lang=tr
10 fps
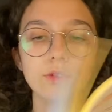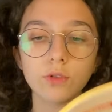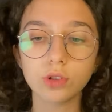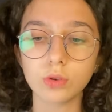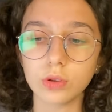
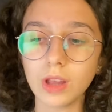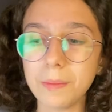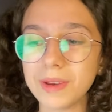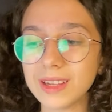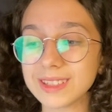
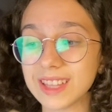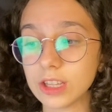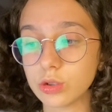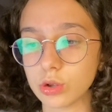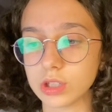fasikülünden biraz
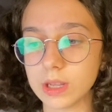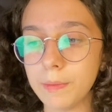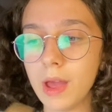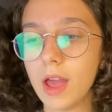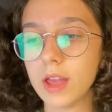test çözeyim
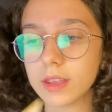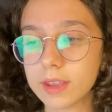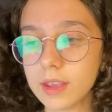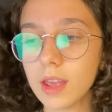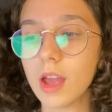
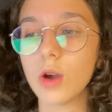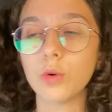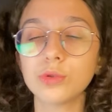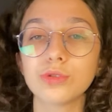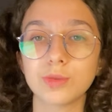ki
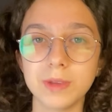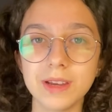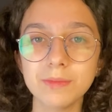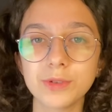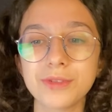
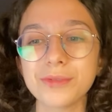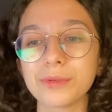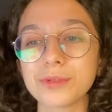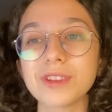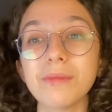unutmayayım. Çünkü
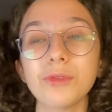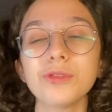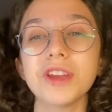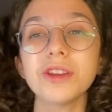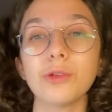unutursam
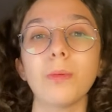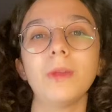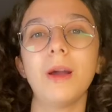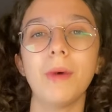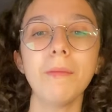onu geri
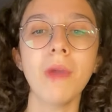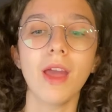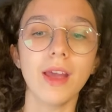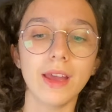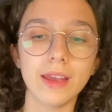toplayamam.
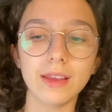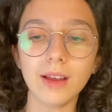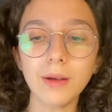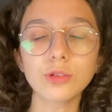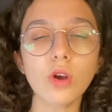Ee,
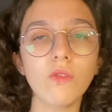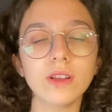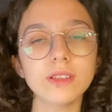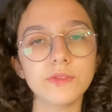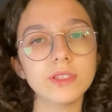ama çok
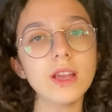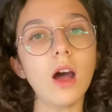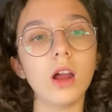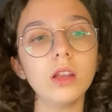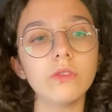fazla fiziğe
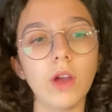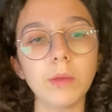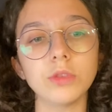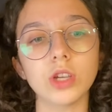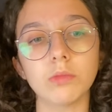ağırlık
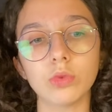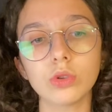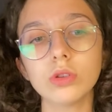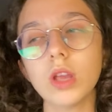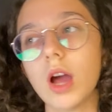vermeyeceğim
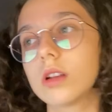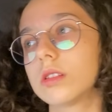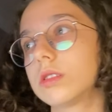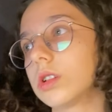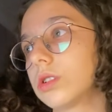bugün.
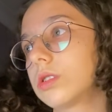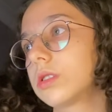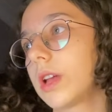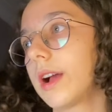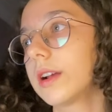Yarın çalışacağız
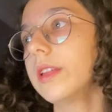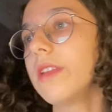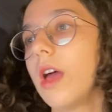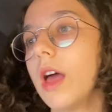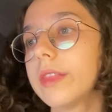tekrardan.
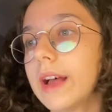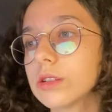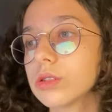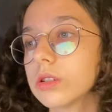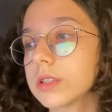Daha
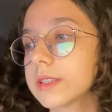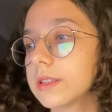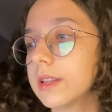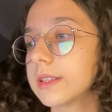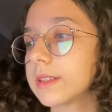
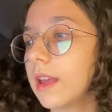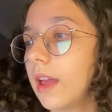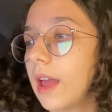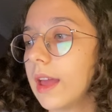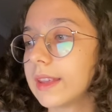sonrasında ise
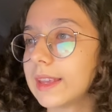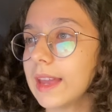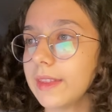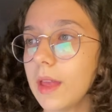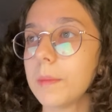
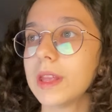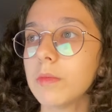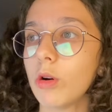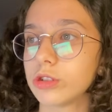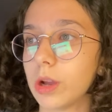gene
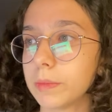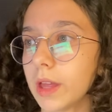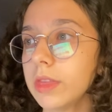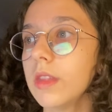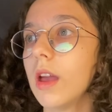benim hocamdan